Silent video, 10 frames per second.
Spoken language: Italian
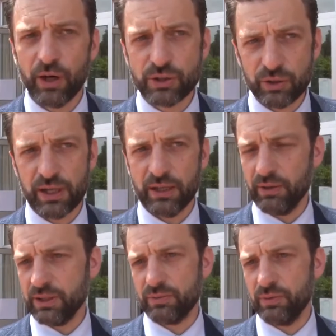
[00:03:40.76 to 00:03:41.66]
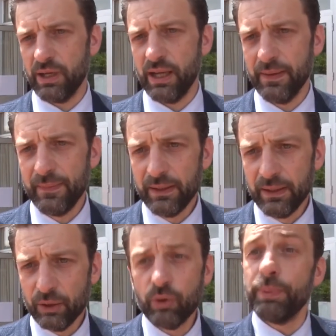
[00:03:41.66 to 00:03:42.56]
aggiornato la scuola
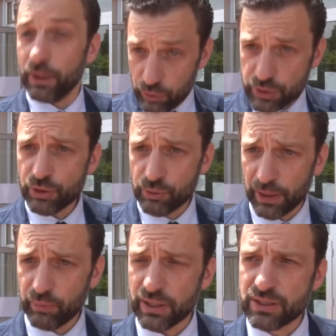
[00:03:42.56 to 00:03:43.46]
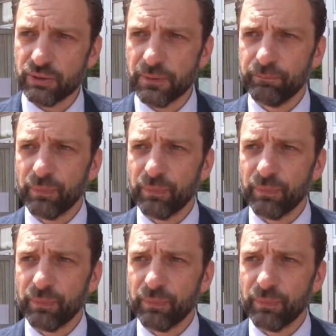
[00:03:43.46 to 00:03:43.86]
con percorsi come questo,